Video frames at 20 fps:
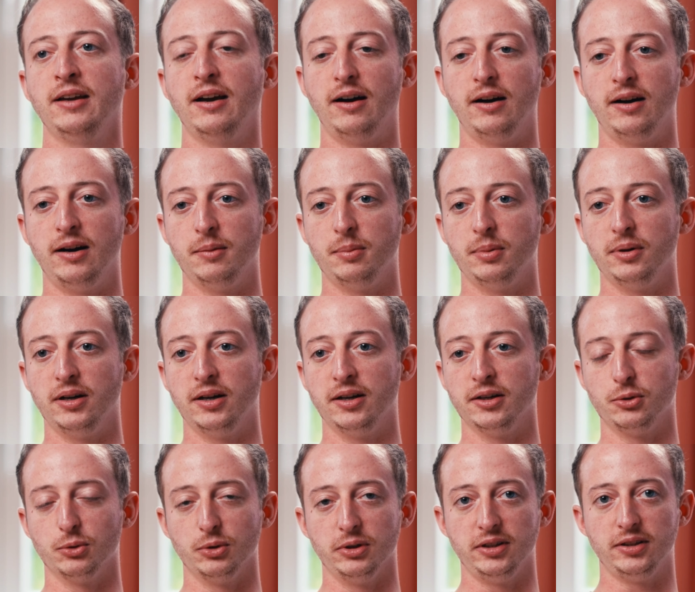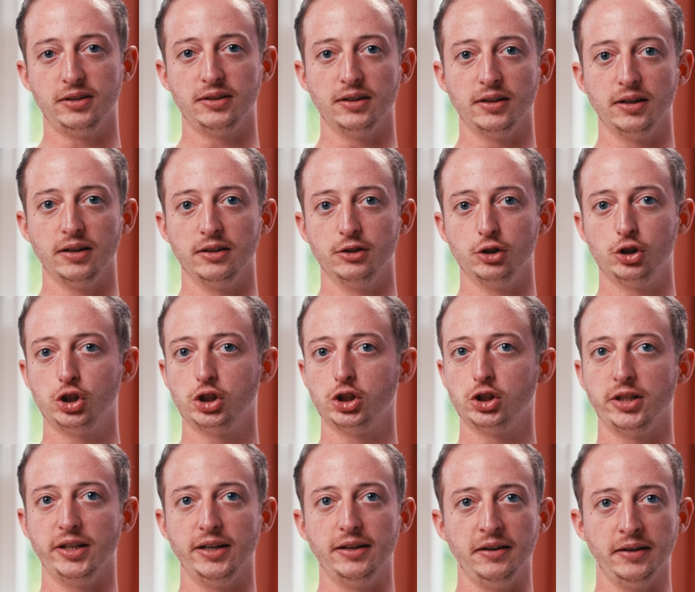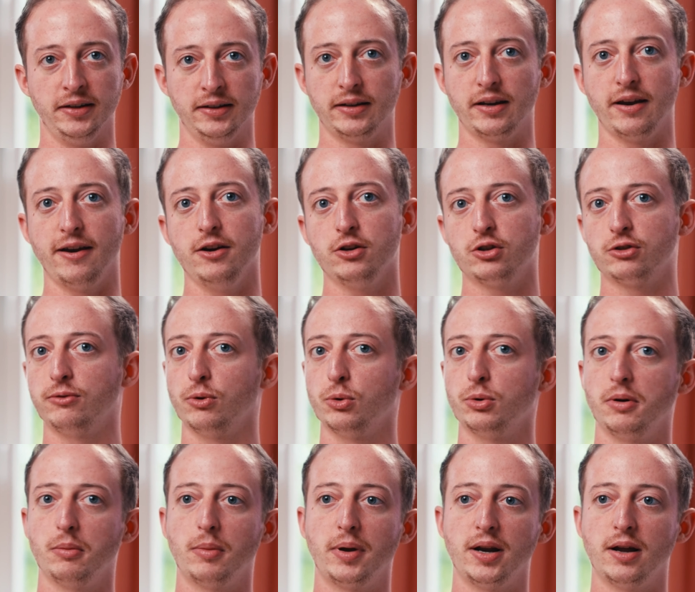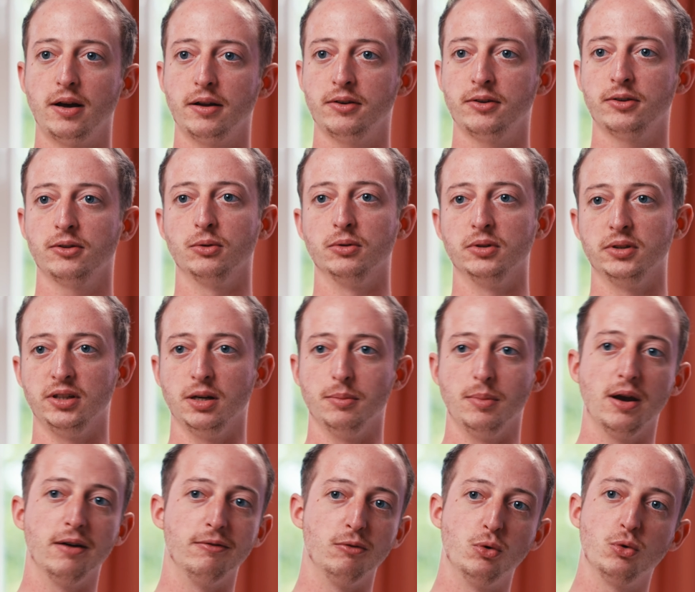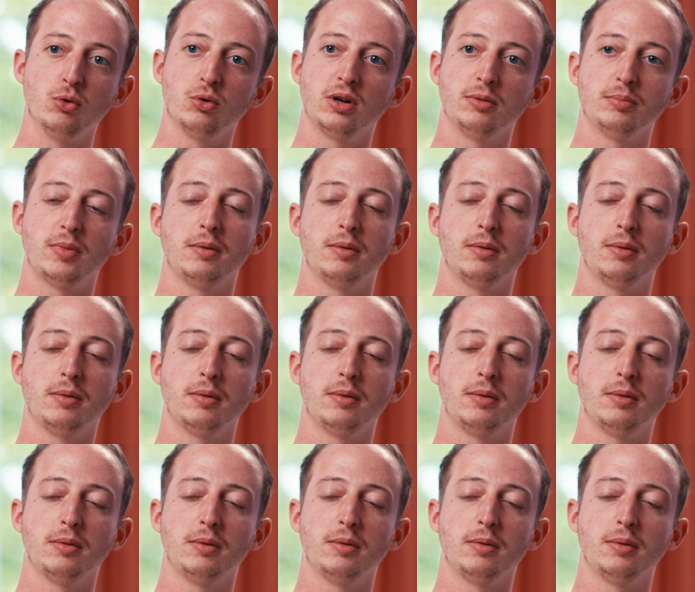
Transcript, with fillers: Aber durch den stetigen Cashflow, den man hat und je mehr Wohnungen